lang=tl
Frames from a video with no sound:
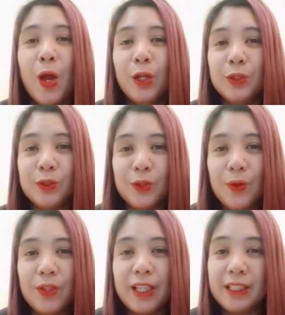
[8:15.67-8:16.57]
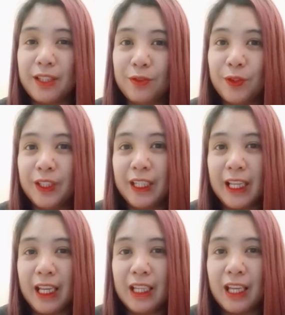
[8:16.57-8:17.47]
So, that's it for
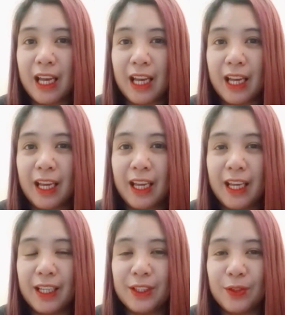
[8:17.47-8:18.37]
today, guys.